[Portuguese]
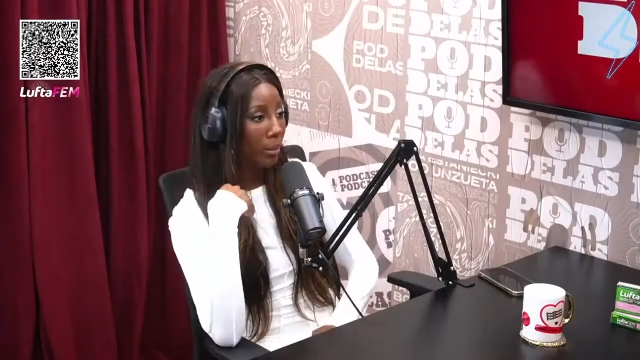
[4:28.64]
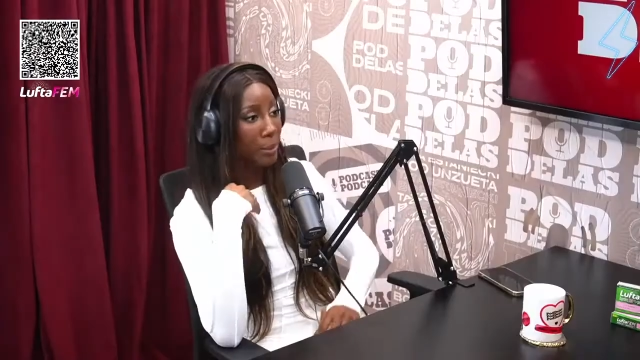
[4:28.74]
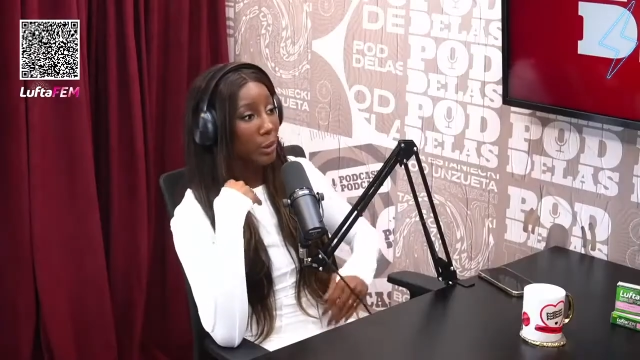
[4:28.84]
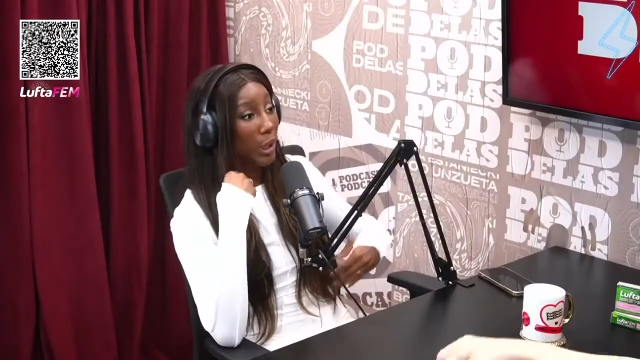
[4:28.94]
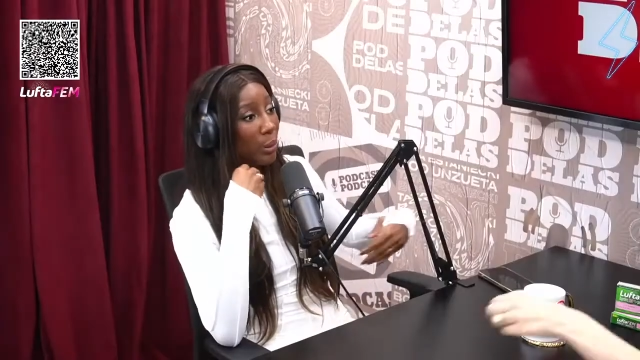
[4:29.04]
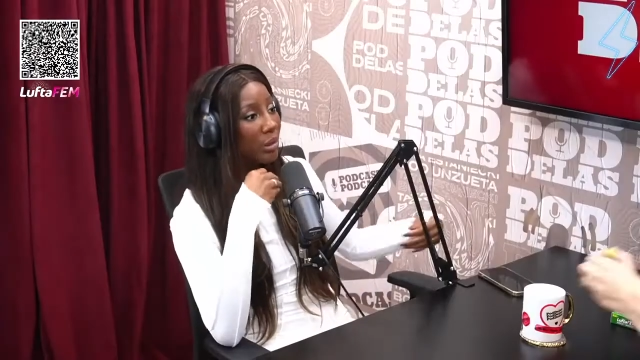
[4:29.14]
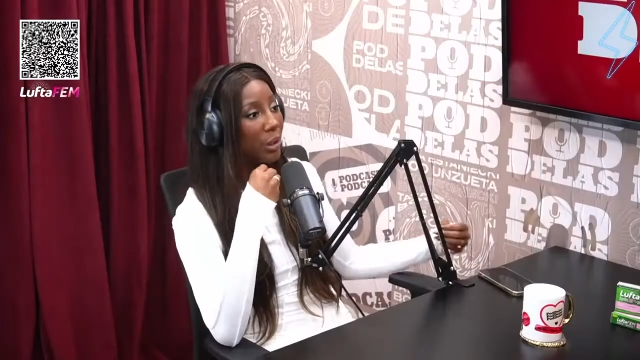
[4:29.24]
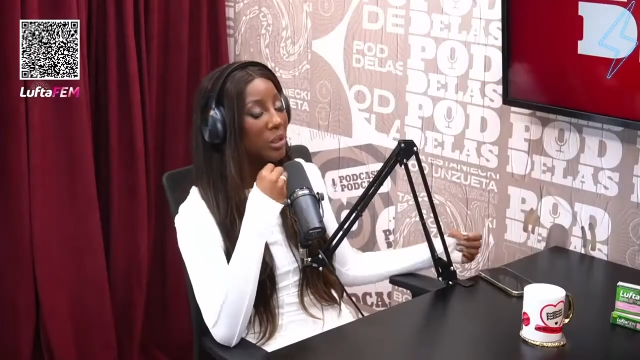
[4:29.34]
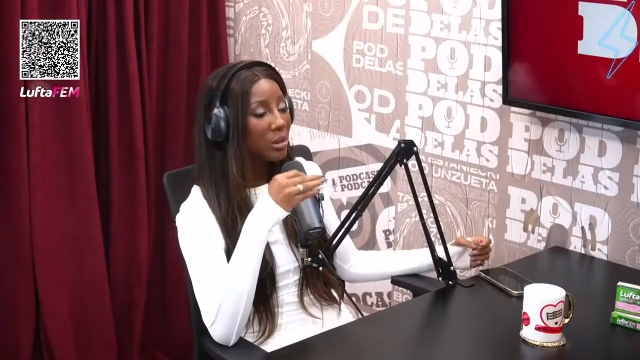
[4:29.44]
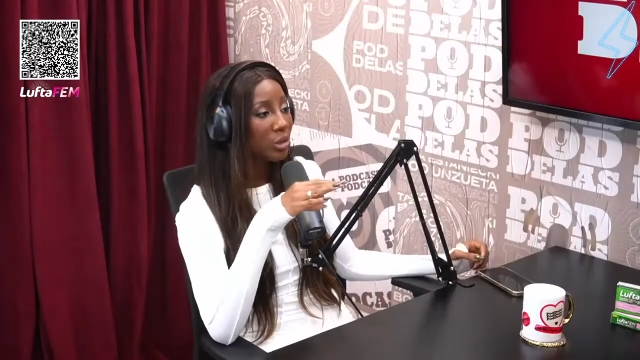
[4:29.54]
uma pessoa que eu não
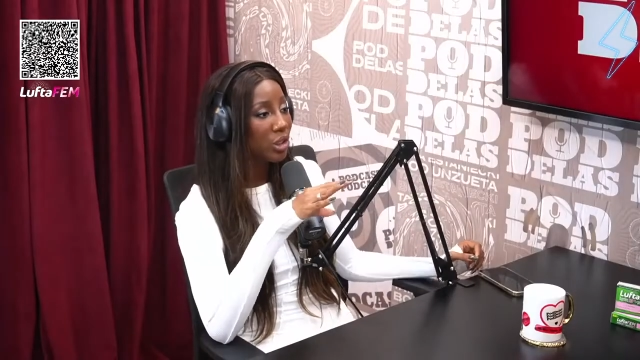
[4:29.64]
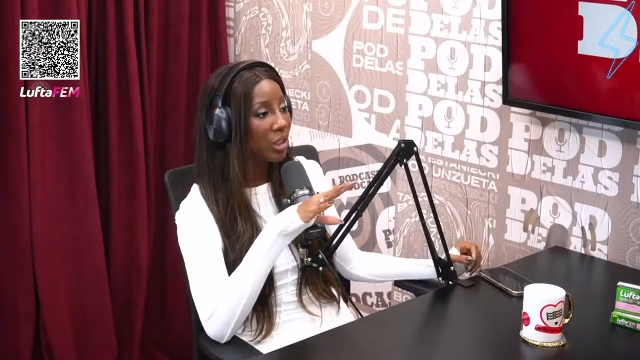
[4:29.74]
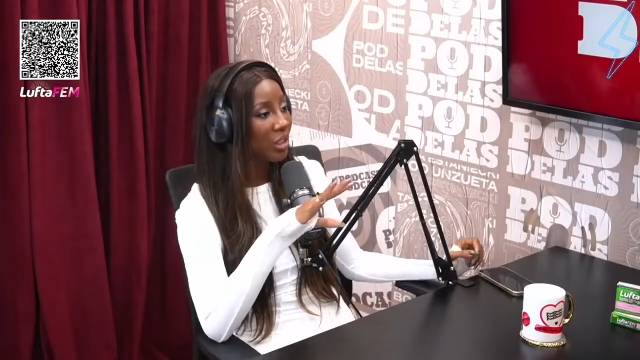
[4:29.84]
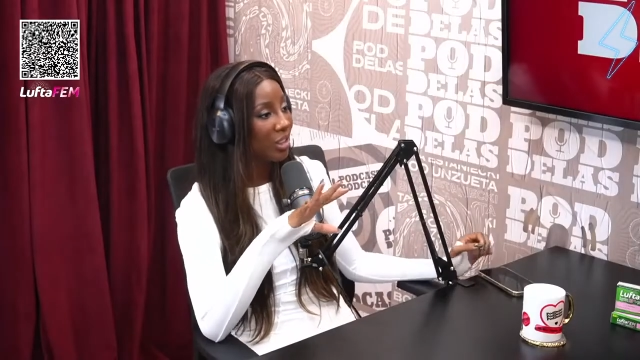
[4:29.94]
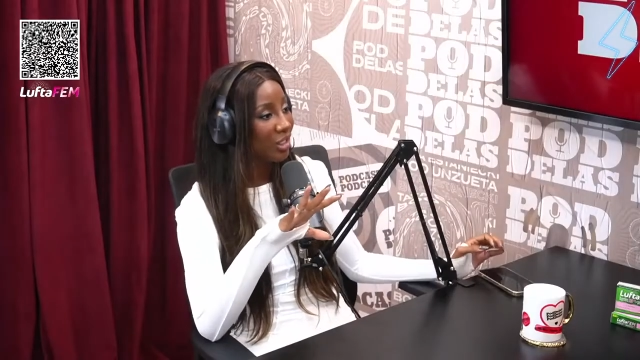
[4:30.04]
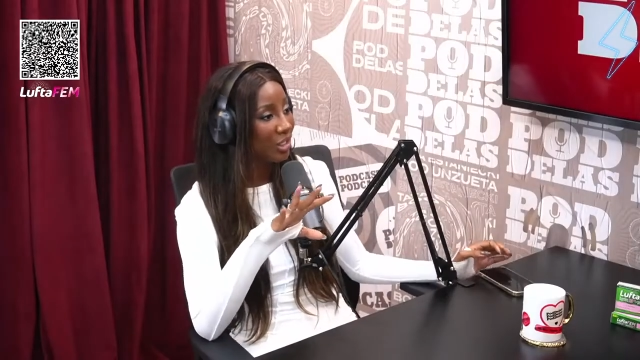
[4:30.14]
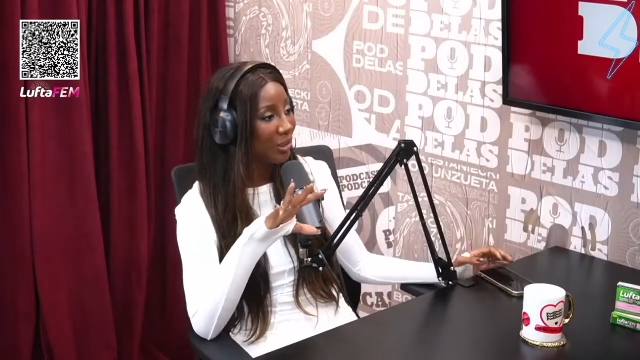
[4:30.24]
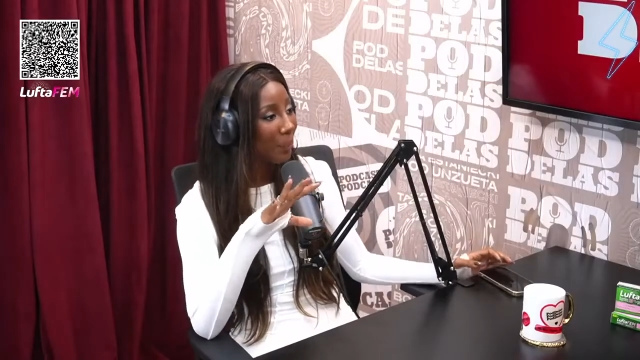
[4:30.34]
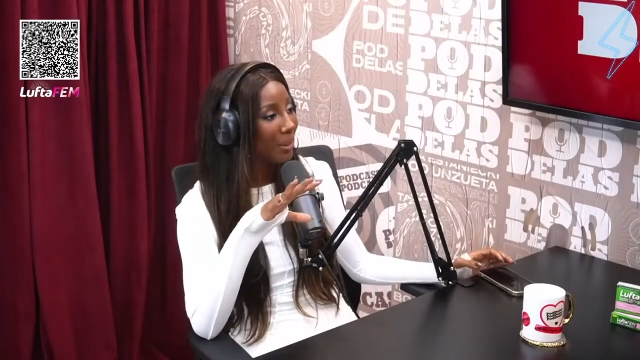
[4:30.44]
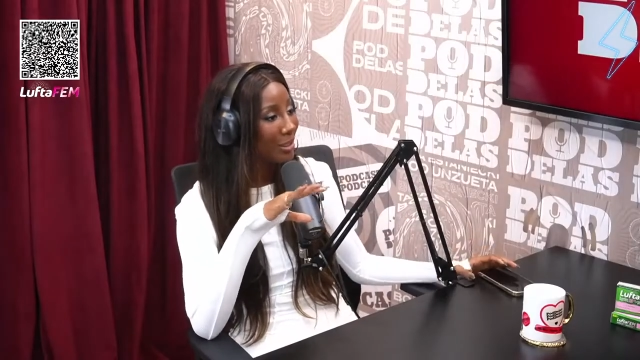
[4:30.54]
tenho noção de,
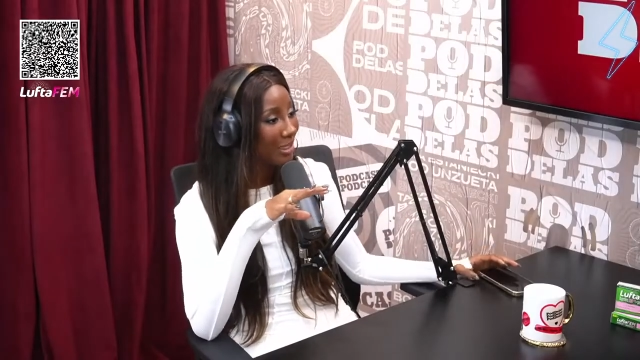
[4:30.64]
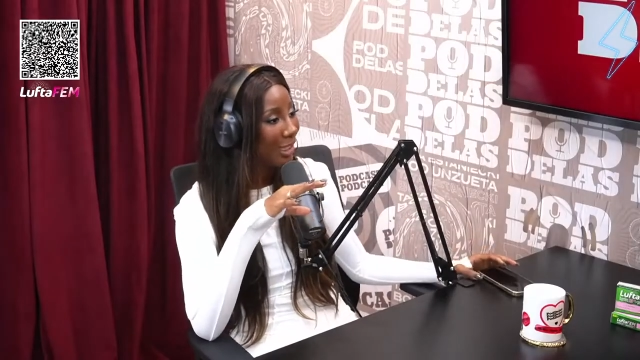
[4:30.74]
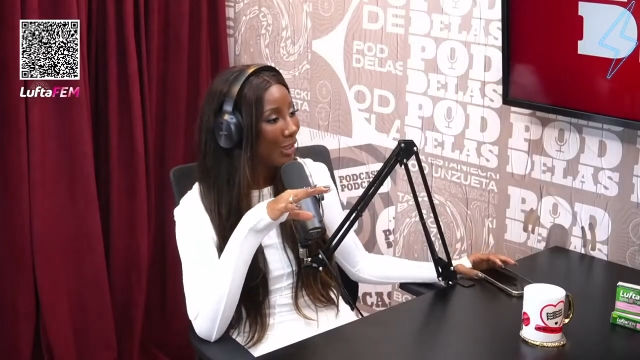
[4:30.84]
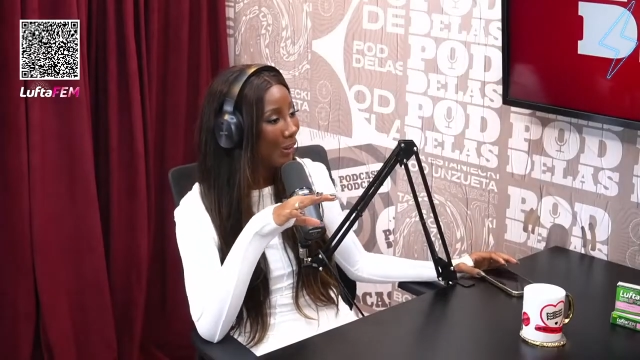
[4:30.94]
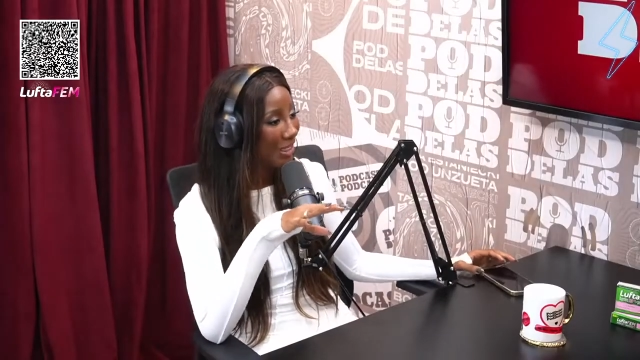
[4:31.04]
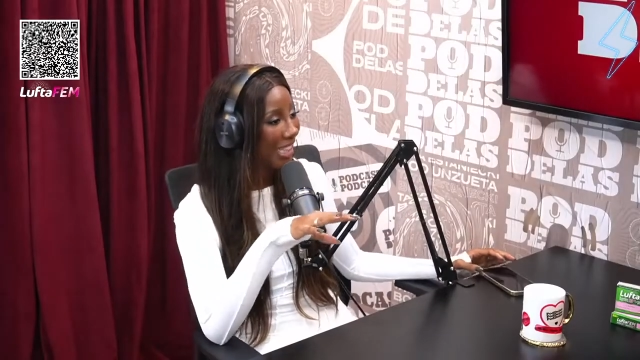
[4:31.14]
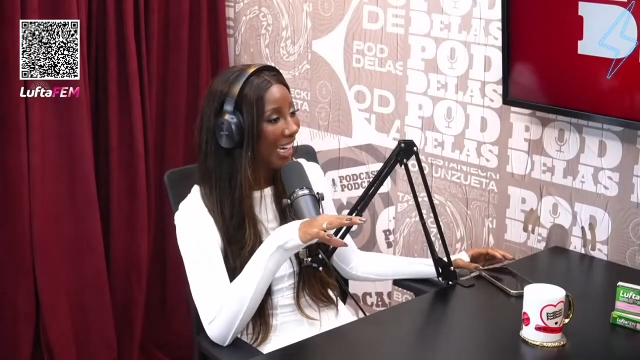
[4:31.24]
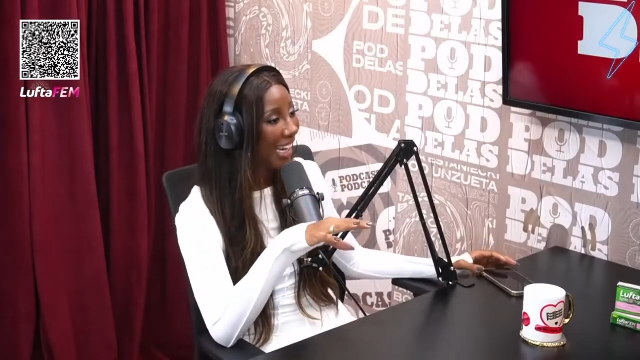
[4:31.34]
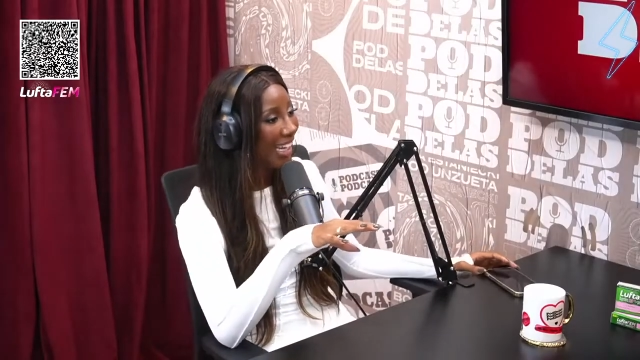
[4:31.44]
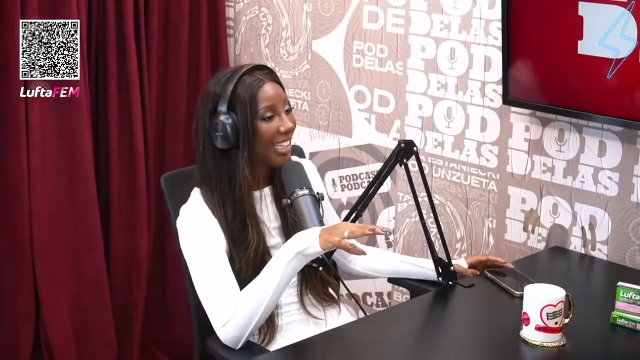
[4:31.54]
de preço das coisas,
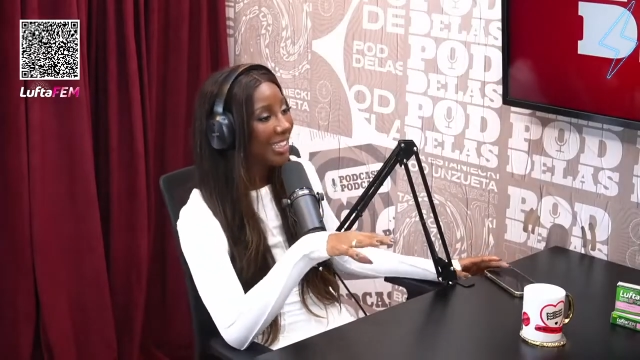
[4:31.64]
né?